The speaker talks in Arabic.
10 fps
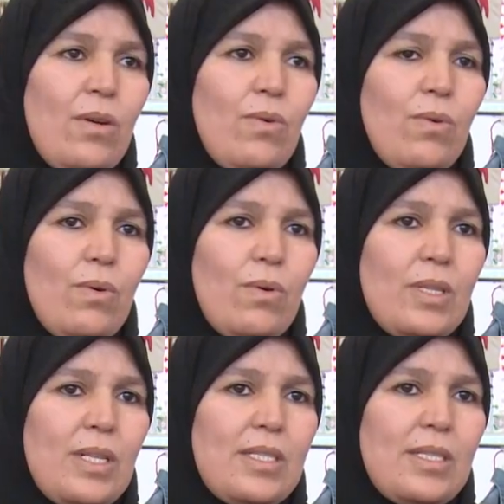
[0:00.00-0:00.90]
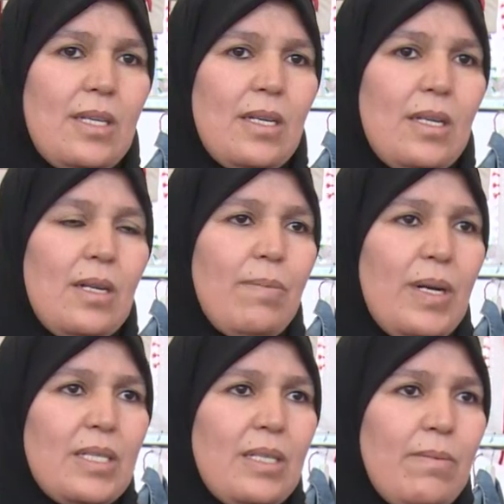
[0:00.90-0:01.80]
والطرز
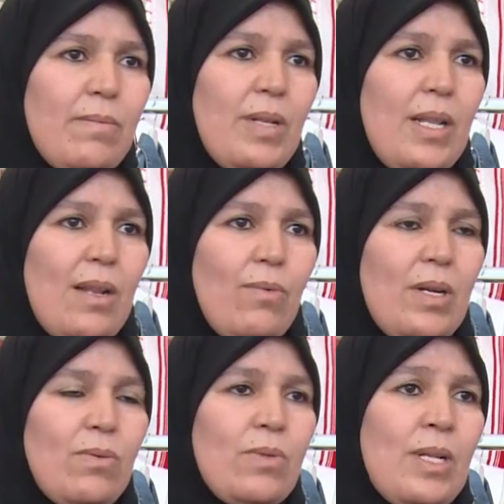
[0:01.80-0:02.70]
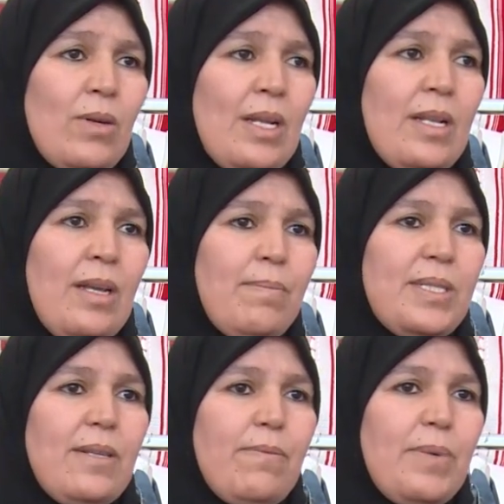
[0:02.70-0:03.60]
رباطي بالالوان وكنلعب
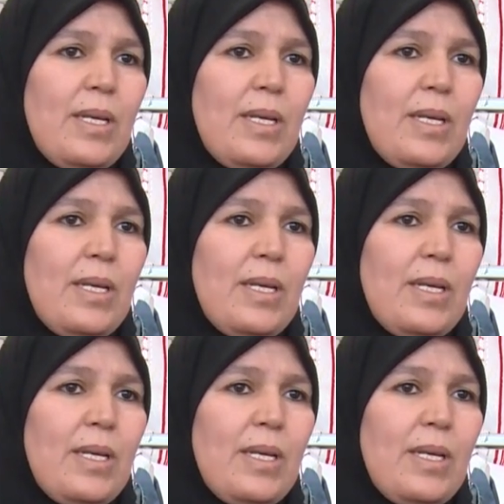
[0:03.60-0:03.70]
بزاف